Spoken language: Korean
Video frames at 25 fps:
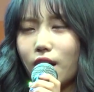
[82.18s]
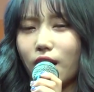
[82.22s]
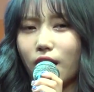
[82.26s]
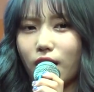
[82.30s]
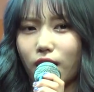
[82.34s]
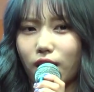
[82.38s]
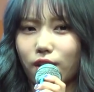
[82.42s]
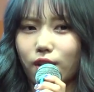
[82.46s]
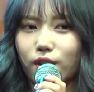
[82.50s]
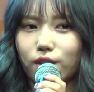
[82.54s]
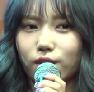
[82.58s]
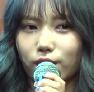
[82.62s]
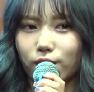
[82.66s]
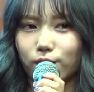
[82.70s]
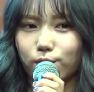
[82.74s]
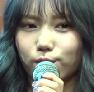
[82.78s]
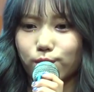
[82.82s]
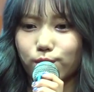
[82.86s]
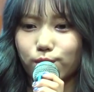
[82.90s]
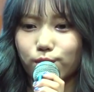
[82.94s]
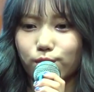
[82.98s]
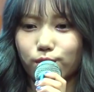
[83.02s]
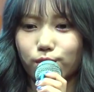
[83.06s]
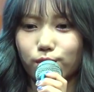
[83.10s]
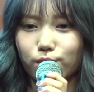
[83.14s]

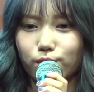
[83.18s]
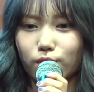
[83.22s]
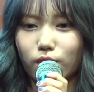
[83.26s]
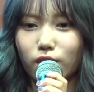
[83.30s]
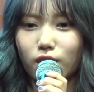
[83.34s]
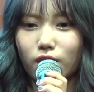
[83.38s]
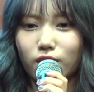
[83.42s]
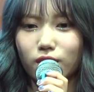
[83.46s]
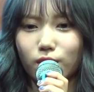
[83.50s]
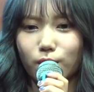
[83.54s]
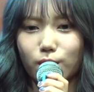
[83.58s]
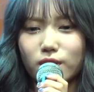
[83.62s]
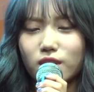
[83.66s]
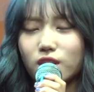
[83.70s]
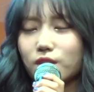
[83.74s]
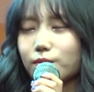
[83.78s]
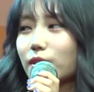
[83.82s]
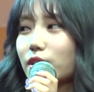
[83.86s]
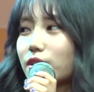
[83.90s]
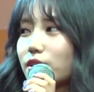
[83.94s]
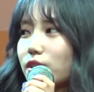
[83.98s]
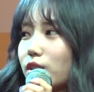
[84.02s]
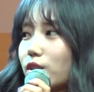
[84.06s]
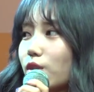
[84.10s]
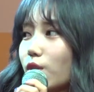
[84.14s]
악화되고 더
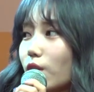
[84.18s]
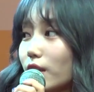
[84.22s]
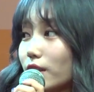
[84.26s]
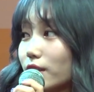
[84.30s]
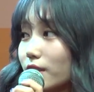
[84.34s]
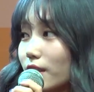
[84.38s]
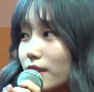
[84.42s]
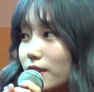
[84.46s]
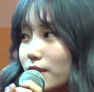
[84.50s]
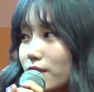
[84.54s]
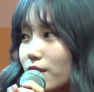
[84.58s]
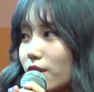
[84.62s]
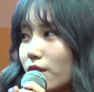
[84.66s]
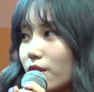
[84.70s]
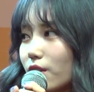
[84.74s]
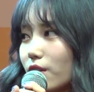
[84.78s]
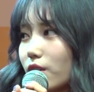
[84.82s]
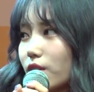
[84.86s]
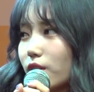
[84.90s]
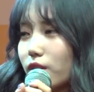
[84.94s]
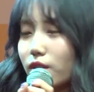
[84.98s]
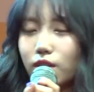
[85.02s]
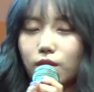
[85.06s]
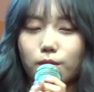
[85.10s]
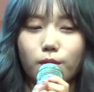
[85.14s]
심해질 것 같아서
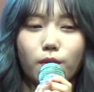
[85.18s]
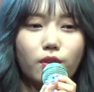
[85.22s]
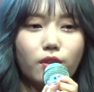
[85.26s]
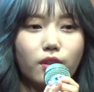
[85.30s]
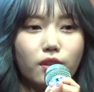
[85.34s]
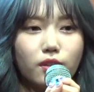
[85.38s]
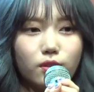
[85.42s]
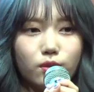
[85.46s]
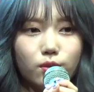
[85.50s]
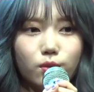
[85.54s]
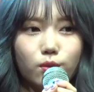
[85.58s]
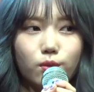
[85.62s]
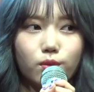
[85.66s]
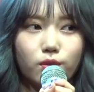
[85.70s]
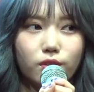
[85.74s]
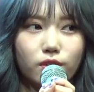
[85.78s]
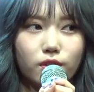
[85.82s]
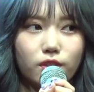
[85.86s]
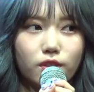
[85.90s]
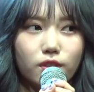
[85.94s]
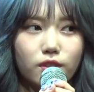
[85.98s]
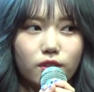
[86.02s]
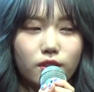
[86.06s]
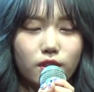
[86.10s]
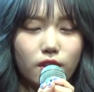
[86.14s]
네네. 이번
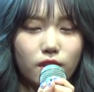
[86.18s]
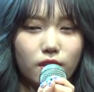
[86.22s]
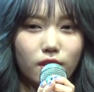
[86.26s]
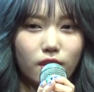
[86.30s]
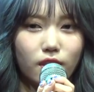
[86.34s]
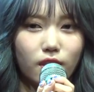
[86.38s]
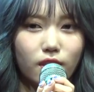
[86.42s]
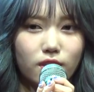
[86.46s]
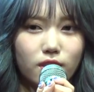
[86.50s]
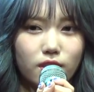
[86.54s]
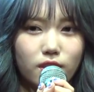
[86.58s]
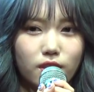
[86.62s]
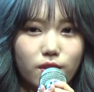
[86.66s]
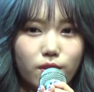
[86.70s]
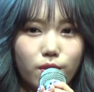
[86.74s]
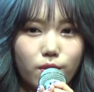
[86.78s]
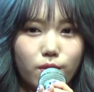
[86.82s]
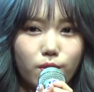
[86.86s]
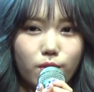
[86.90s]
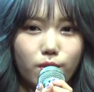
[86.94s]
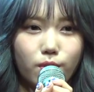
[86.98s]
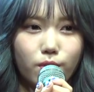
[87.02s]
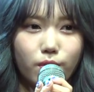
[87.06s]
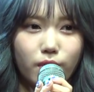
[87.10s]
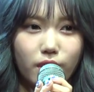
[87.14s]
활동은 제니가
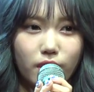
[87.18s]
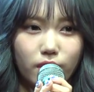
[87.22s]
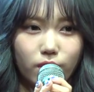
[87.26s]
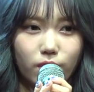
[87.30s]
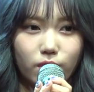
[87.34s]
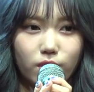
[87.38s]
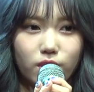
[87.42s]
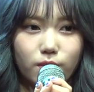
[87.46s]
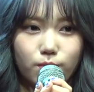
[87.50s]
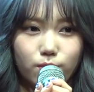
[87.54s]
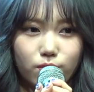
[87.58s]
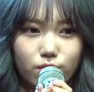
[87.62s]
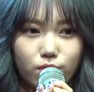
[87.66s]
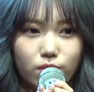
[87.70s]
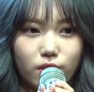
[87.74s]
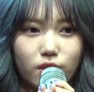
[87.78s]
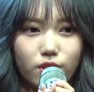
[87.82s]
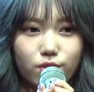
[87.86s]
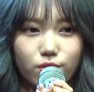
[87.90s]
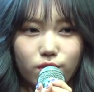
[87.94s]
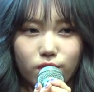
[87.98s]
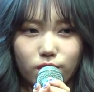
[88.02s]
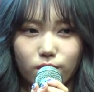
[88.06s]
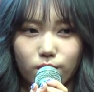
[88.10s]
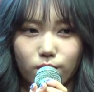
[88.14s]
치료에 더 집중할
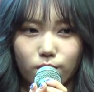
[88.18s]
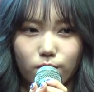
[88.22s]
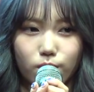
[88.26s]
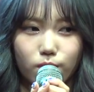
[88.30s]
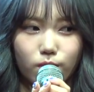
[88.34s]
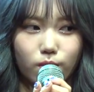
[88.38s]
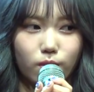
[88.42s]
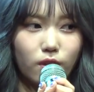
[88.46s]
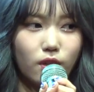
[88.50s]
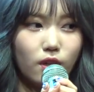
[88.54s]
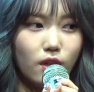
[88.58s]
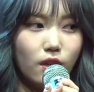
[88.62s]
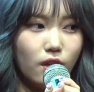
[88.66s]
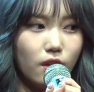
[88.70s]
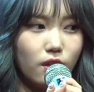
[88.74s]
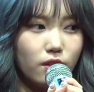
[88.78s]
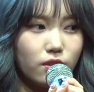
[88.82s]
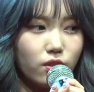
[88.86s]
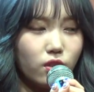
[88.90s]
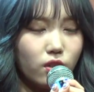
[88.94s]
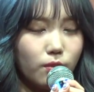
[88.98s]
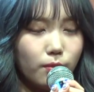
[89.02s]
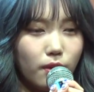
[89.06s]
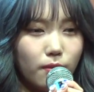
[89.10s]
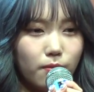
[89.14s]
수 있도록
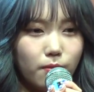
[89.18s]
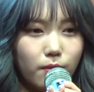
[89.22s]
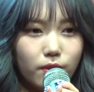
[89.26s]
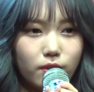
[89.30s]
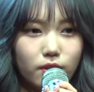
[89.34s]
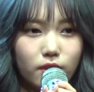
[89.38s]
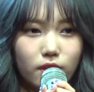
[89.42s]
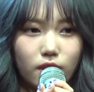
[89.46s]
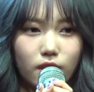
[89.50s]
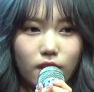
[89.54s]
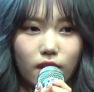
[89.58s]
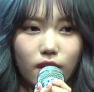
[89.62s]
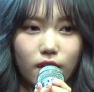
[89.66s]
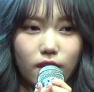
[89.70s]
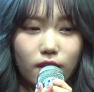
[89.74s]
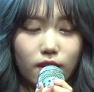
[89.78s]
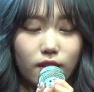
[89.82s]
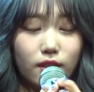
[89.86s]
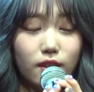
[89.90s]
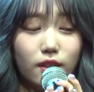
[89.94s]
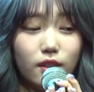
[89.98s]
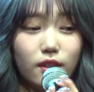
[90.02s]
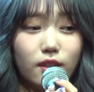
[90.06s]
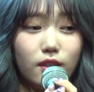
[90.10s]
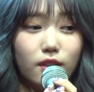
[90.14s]
저희 멤버들이랑
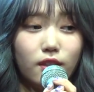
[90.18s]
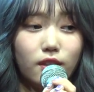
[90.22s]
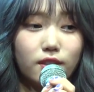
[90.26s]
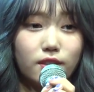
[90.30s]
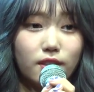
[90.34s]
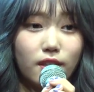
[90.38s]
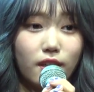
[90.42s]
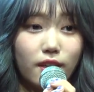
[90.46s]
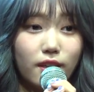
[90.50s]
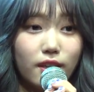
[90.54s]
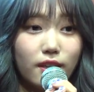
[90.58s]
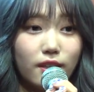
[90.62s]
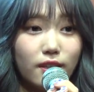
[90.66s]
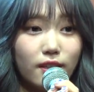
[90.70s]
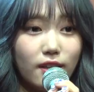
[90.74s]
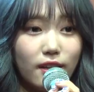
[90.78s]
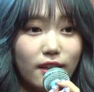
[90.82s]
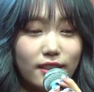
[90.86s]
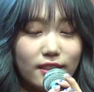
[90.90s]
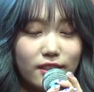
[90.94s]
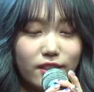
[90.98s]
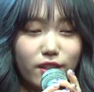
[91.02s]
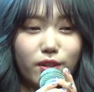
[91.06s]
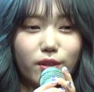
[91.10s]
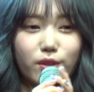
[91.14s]
상의를
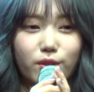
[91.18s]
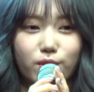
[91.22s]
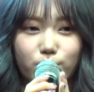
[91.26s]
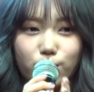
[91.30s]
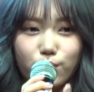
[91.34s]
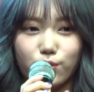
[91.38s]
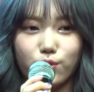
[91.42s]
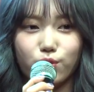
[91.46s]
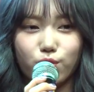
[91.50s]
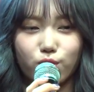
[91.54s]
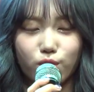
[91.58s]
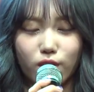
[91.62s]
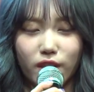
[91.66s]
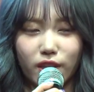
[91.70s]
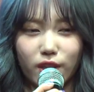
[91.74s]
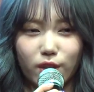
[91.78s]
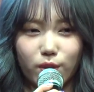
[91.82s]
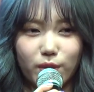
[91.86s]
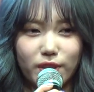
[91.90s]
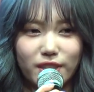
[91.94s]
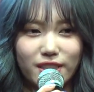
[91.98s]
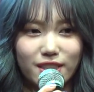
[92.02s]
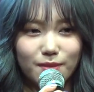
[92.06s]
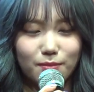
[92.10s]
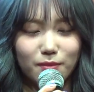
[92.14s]
해서
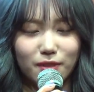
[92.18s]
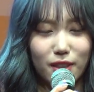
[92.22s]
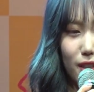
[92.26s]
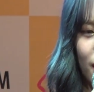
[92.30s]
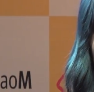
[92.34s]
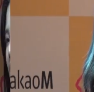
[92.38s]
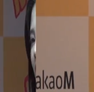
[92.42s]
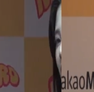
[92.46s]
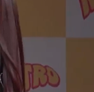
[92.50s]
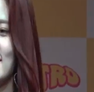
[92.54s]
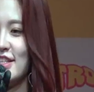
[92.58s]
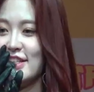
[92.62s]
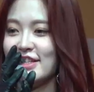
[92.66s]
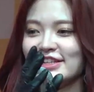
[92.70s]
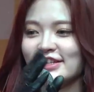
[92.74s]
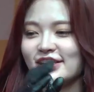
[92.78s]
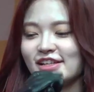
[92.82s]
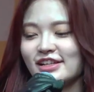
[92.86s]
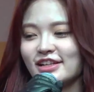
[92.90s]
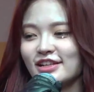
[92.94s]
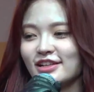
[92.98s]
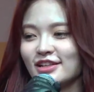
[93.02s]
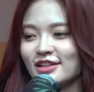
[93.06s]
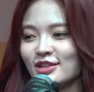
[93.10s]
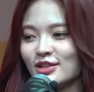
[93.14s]
존중하기로 했습니다.
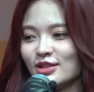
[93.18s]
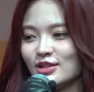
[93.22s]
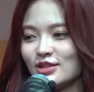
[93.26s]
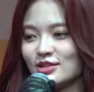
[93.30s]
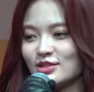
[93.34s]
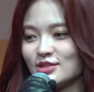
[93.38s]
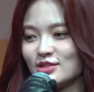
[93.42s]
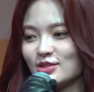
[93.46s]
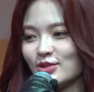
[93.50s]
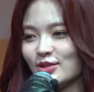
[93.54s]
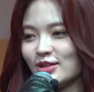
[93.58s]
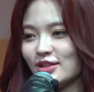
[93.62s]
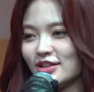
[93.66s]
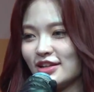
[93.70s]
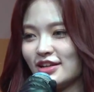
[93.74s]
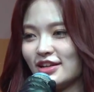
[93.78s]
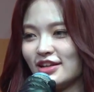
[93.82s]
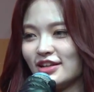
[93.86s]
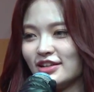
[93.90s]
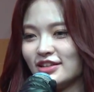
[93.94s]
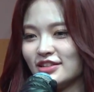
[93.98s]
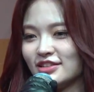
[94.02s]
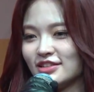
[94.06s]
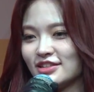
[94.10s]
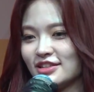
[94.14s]
사실
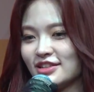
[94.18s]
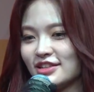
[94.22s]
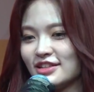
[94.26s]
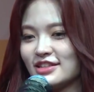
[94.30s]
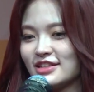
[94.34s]
저희가